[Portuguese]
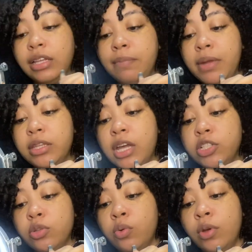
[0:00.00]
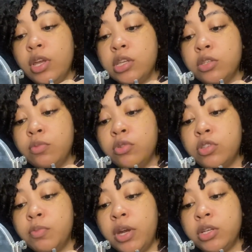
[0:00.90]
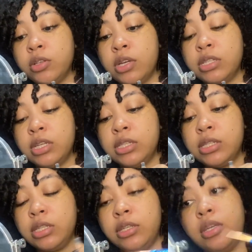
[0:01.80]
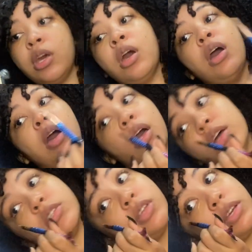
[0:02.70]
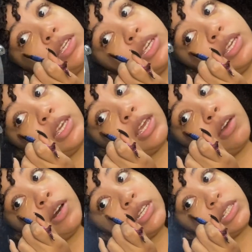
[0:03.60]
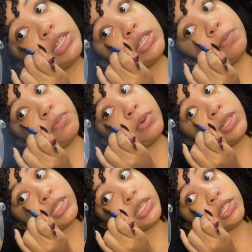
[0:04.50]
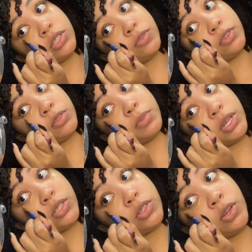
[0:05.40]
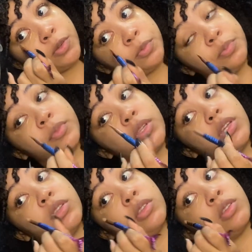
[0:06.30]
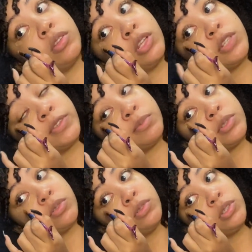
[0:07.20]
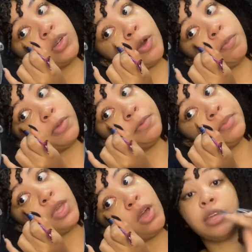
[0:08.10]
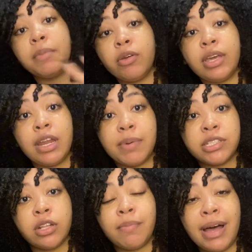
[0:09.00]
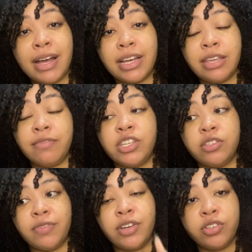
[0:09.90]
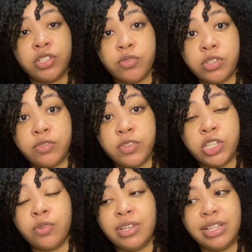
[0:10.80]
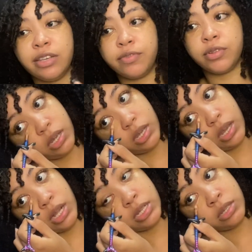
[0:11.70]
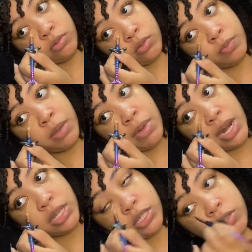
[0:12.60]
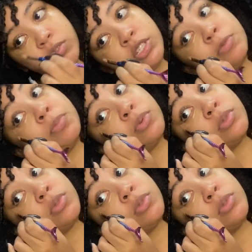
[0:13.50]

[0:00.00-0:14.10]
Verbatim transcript: na Piedade eu não conheço muitos brechóis assim. Só que eu acho que depois que a gente for no brechó, nós vamos no shopping. Também eu queria passar numa barraca que vende vários discos de vinil e livros. E eles são super baratinhos, tipo